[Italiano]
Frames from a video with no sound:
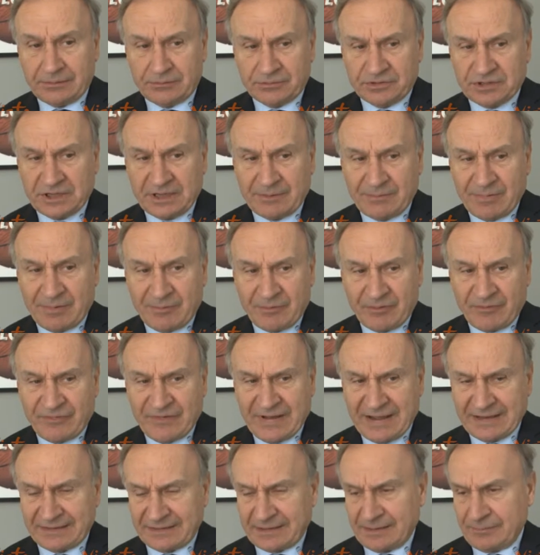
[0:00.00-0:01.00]
Non ce l'abbiamo
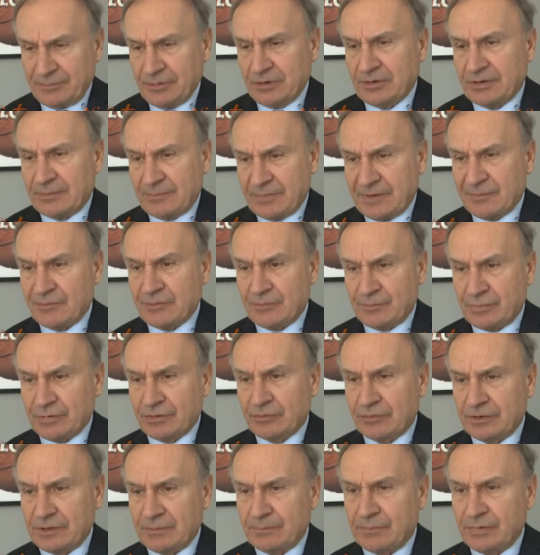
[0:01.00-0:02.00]
fatta, però abbiamo un
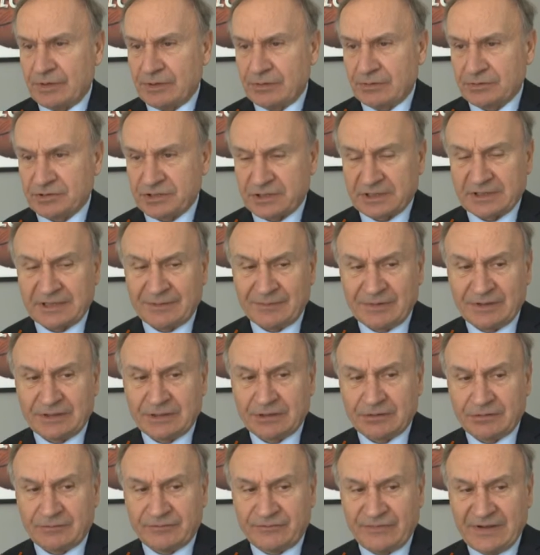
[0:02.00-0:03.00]
preolimpico
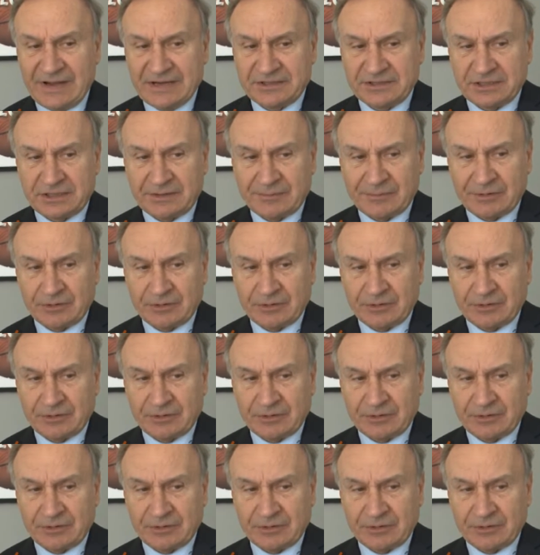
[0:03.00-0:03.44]
certamente non facile,